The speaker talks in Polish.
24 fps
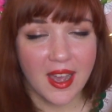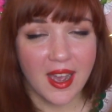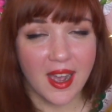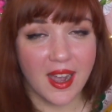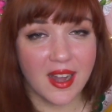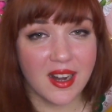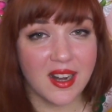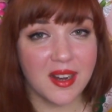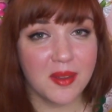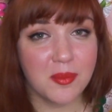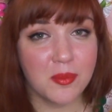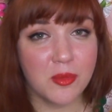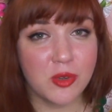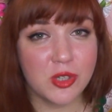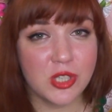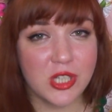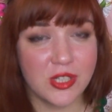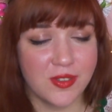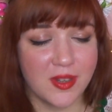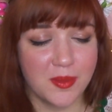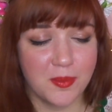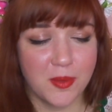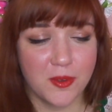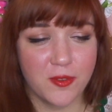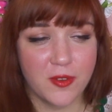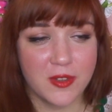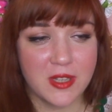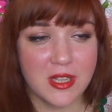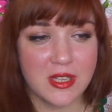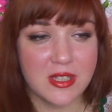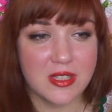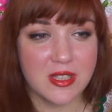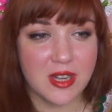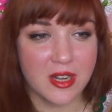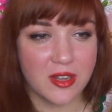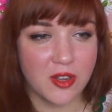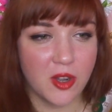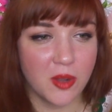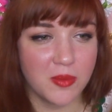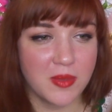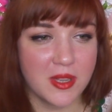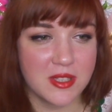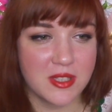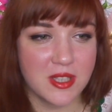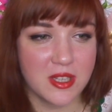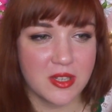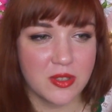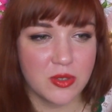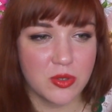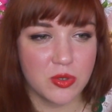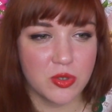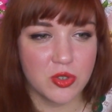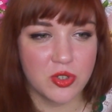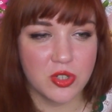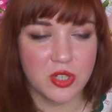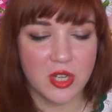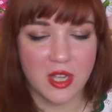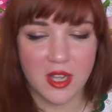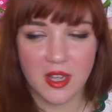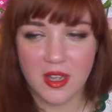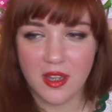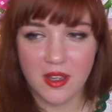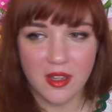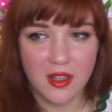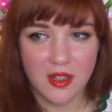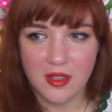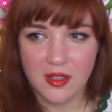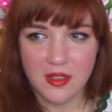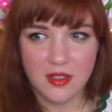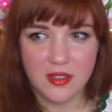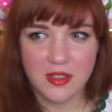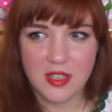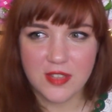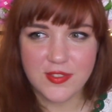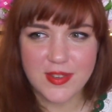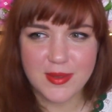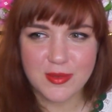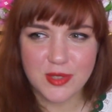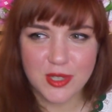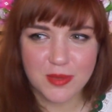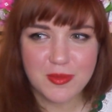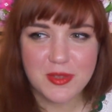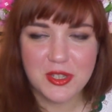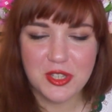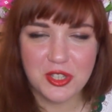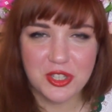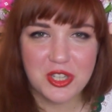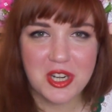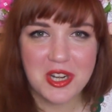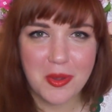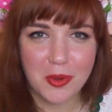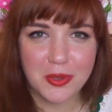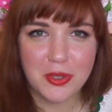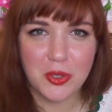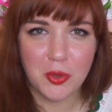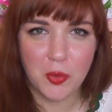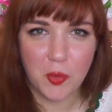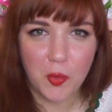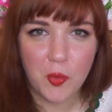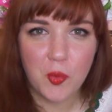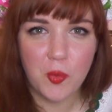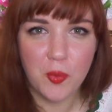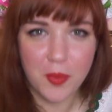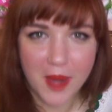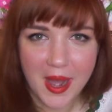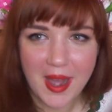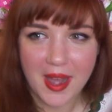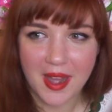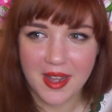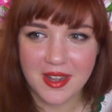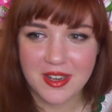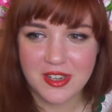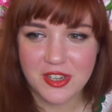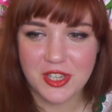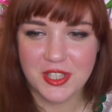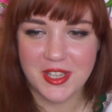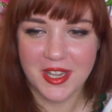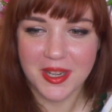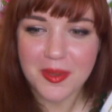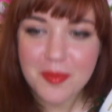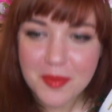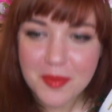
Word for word: Ale muszę wam powiedzieć z ręką na sercu, że nie wiem, co mi strzeliło do łba, że tak